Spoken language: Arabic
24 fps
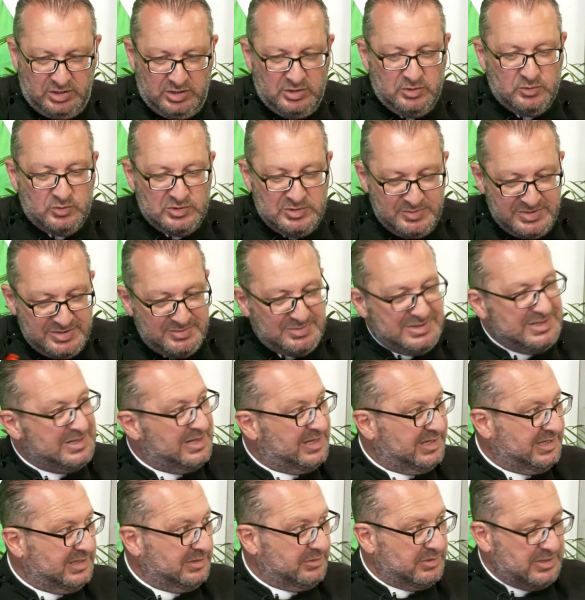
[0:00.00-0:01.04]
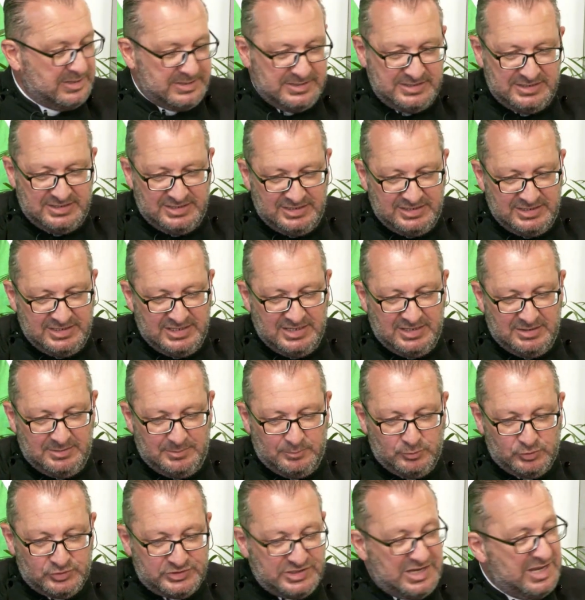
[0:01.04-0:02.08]
والميم الأخرانية هي
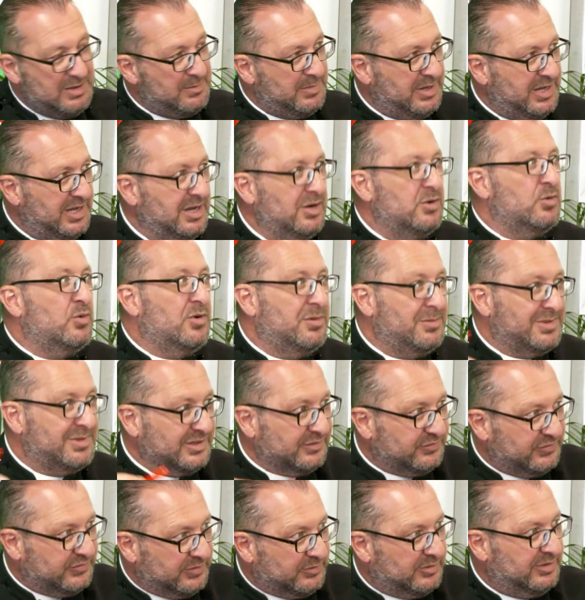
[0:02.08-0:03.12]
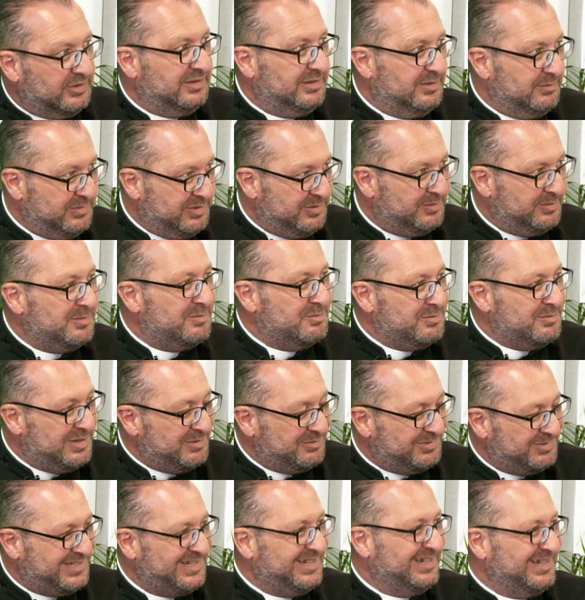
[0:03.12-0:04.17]
مسامحة ومغفرة حلو.
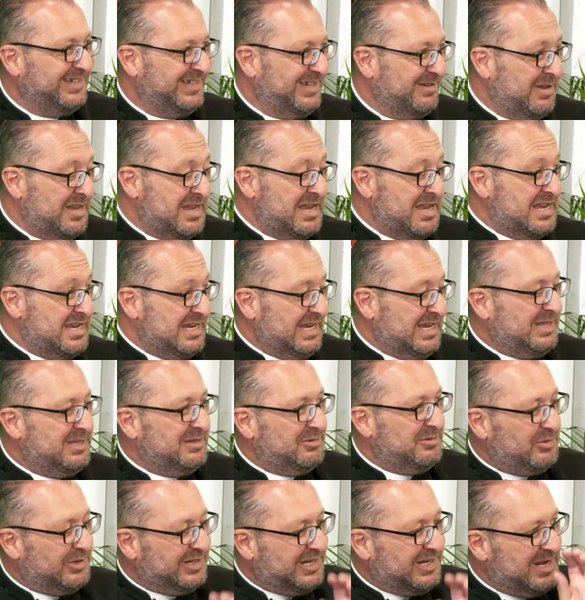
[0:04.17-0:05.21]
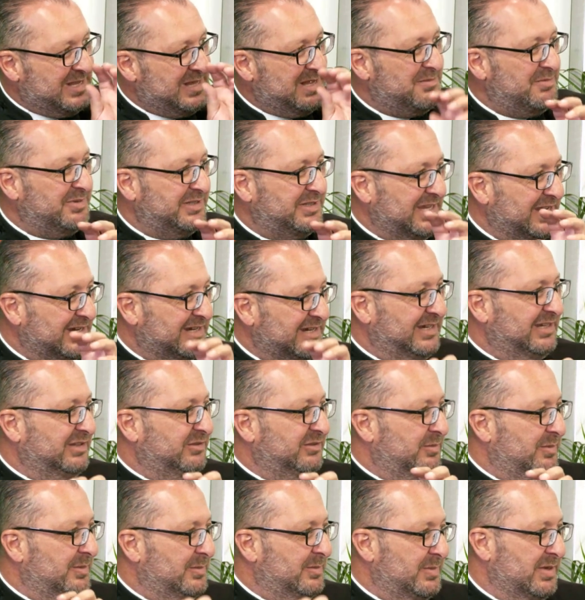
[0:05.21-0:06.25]
ميمتين ك... يعني وكأنها بتأكد
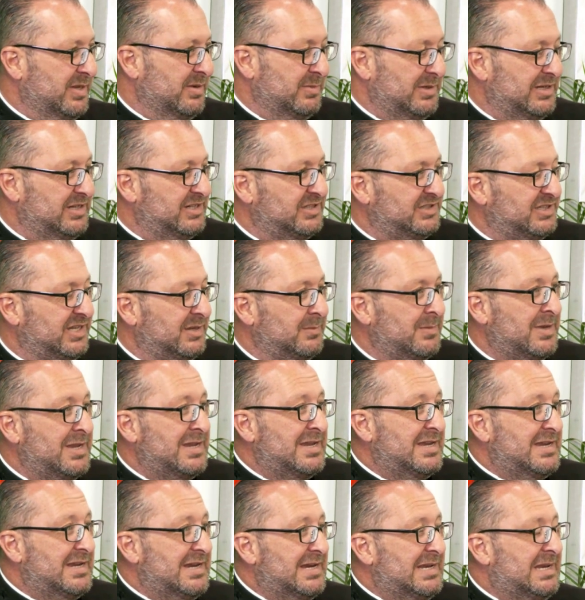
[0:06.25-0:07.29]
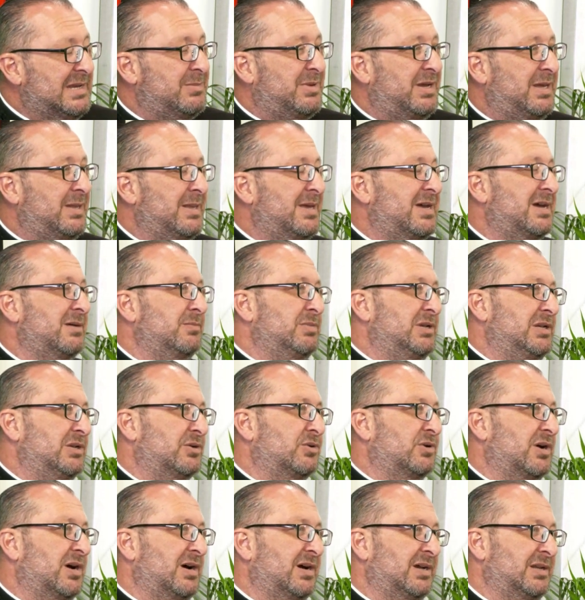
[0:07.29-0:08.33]
ب... ب... بالاسم اللي معناه
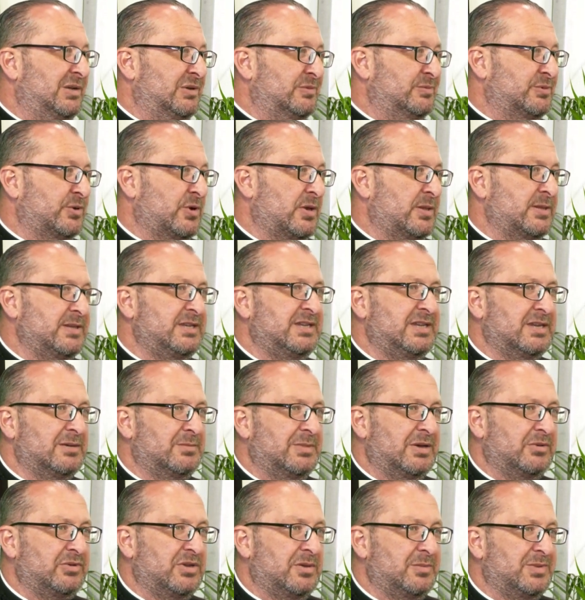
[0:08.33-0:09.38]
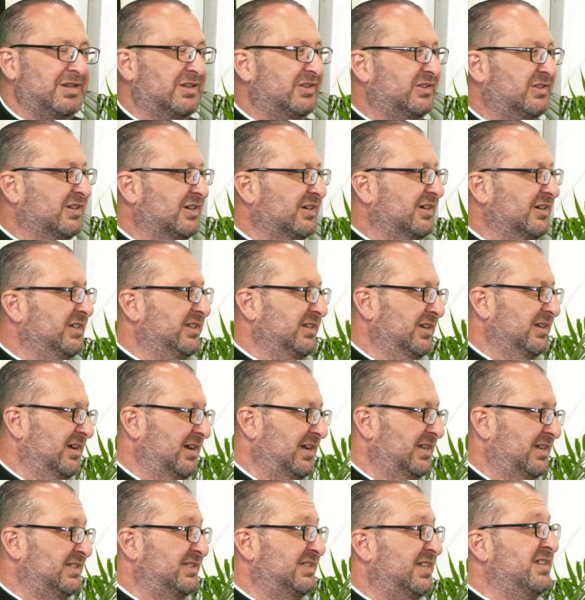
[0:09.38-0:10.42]
باللغة العبرانية مريم هي التقية
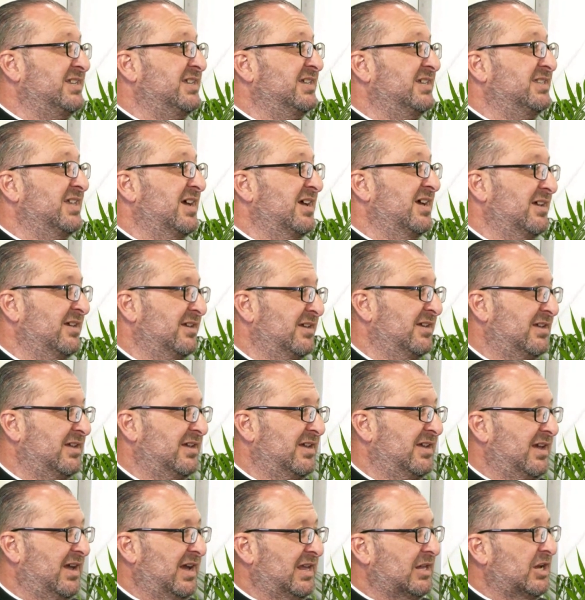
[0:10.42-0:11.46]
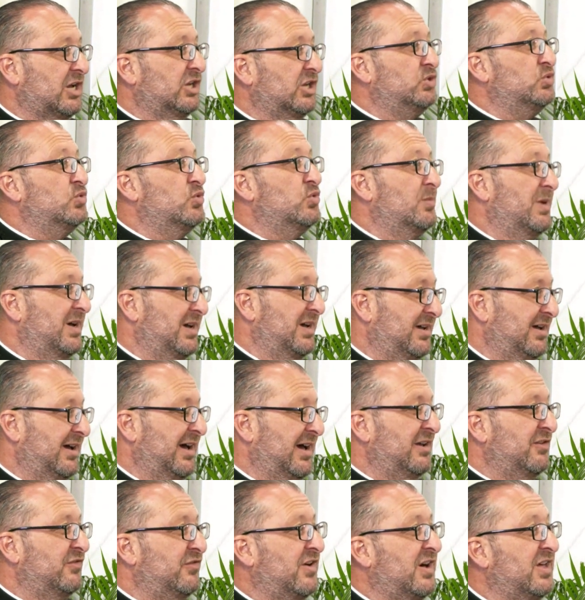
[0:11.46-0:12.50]
نعم. السيدة نعم. الخدومة نعم.
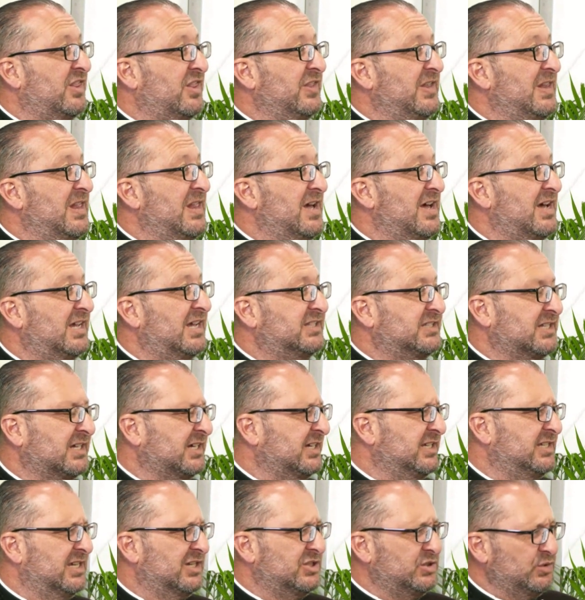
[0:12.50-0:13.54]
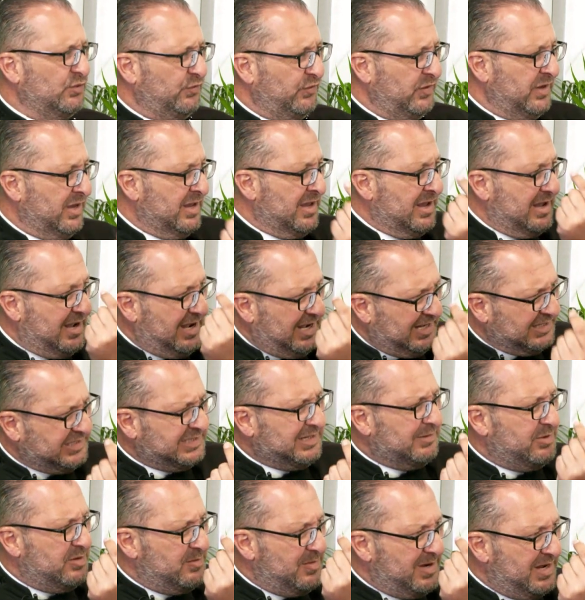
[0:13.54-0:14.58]
الفاضلة نعم. التقية شوفي حتى
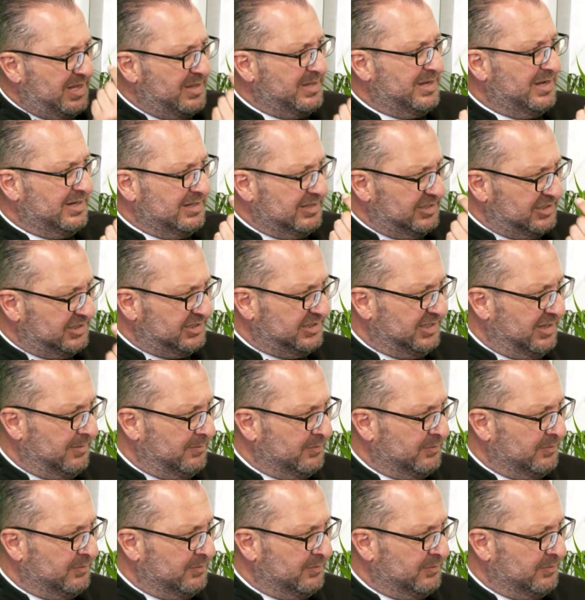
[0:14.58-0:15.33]
بمعنى الاسم